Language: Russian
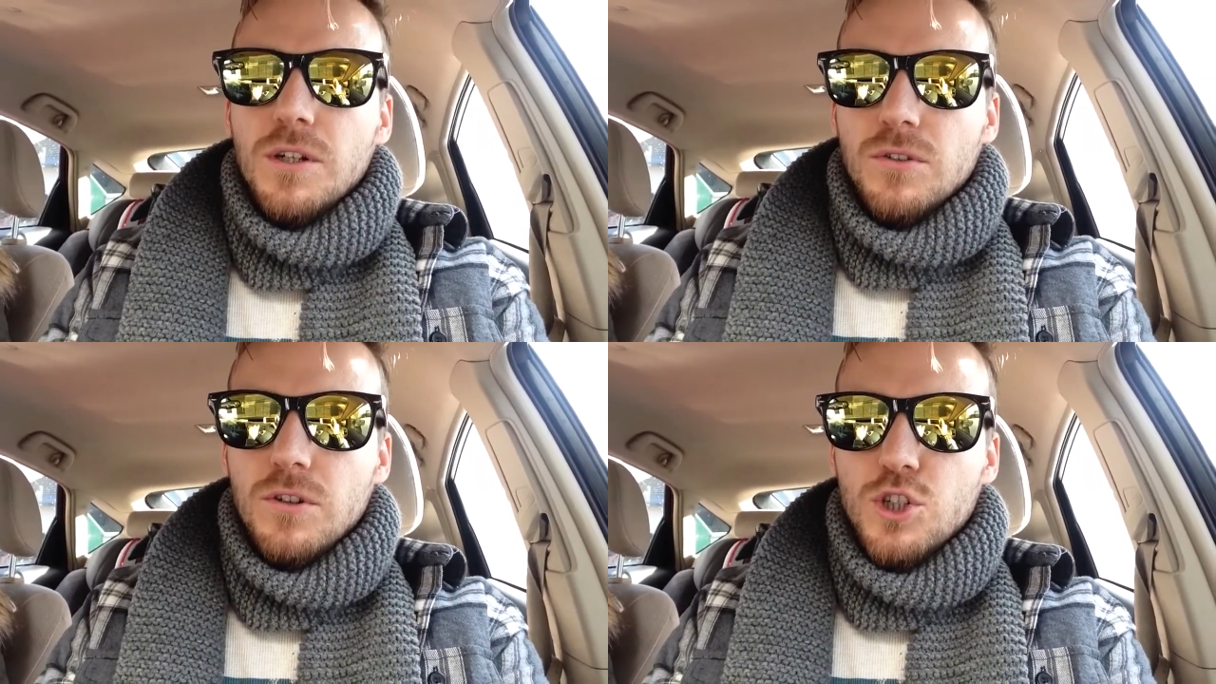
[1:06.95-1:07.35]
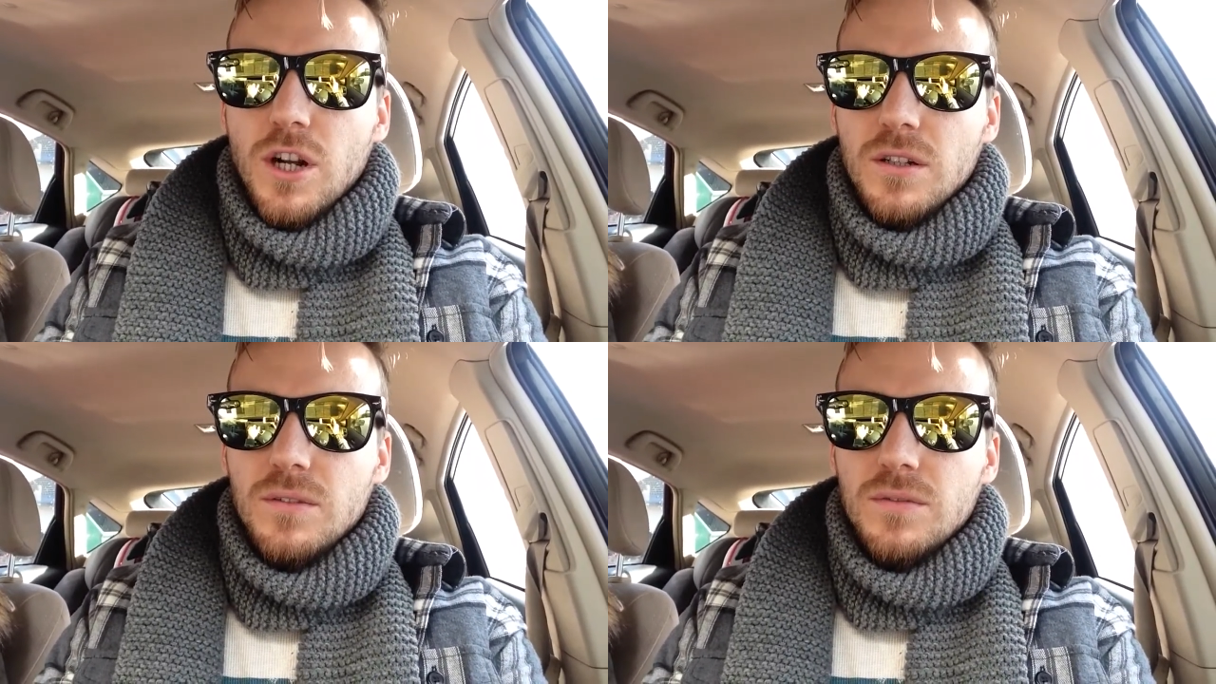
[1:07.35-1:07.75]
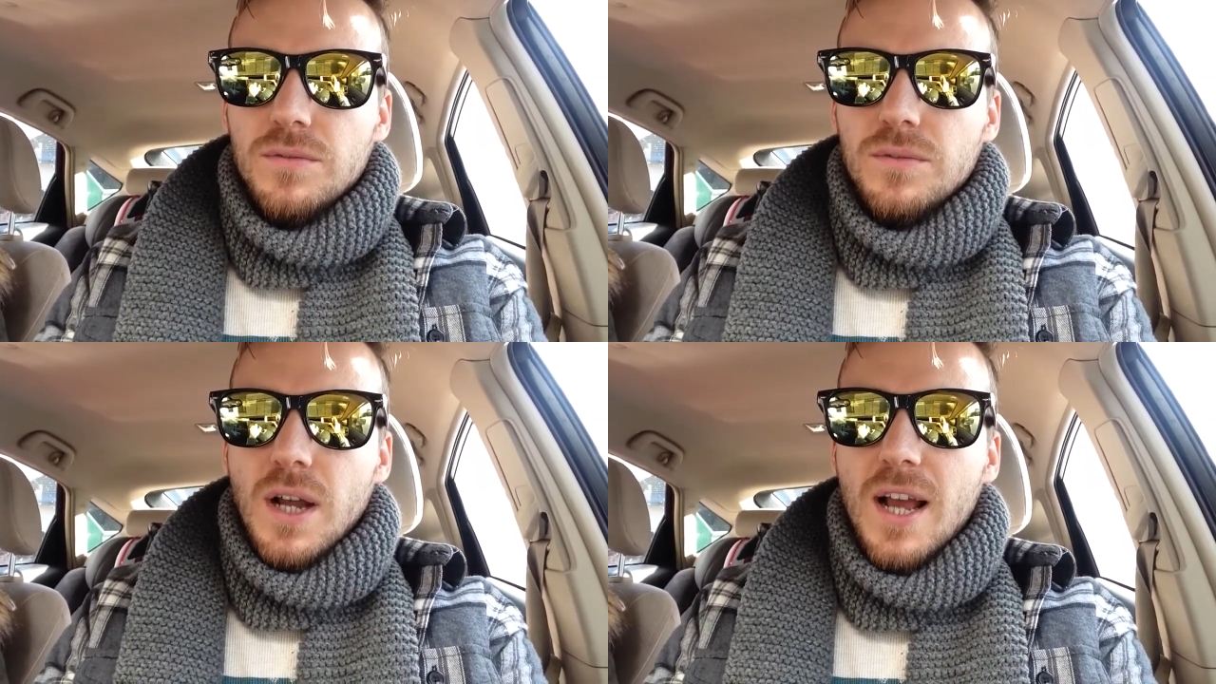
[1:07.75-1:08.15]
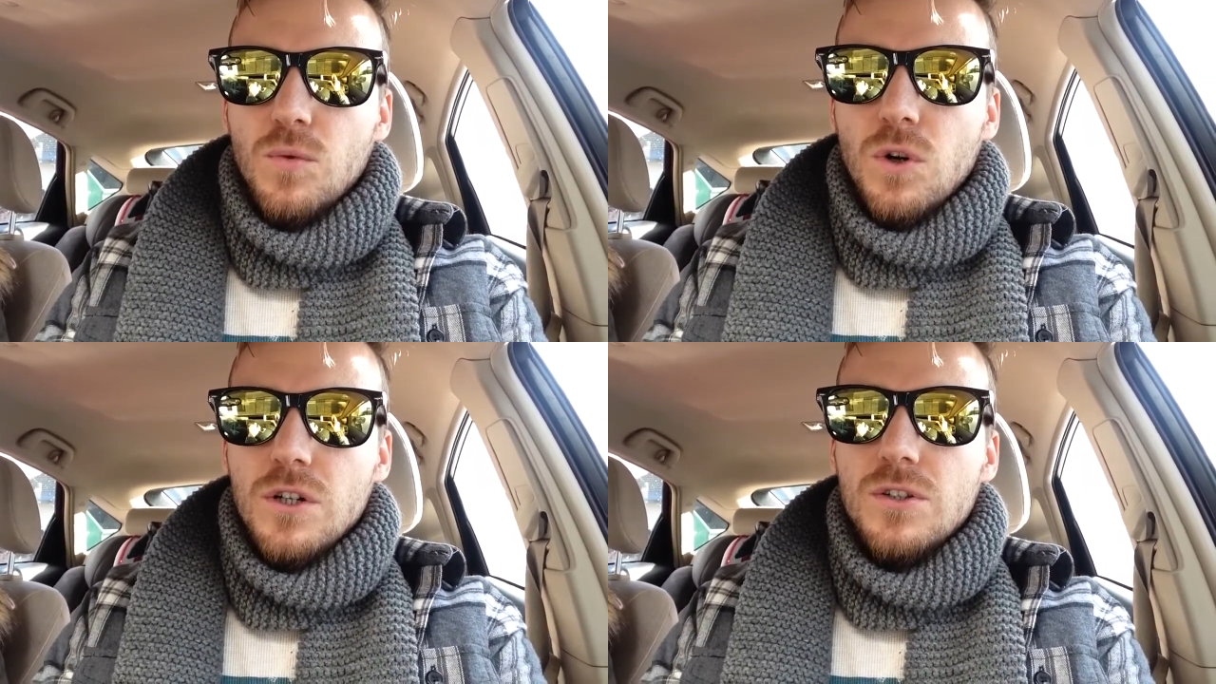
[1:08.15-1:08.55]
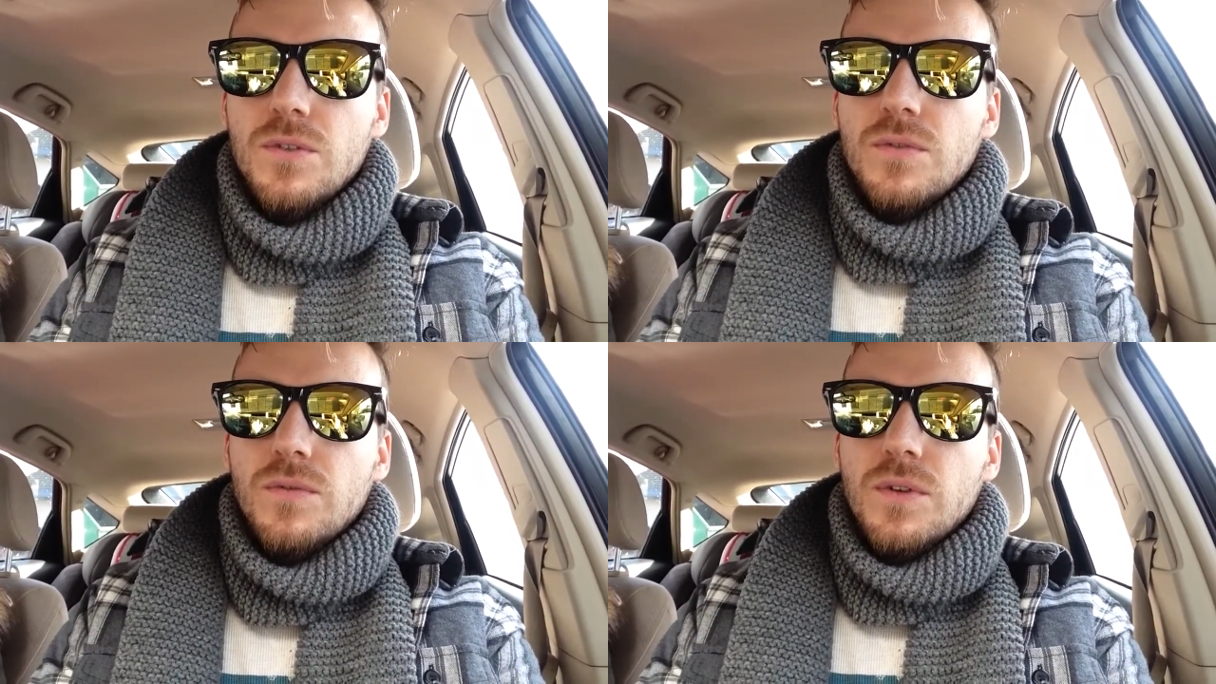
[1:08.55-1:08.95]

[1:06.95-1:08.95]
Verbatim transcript: которые шарят в AdWords,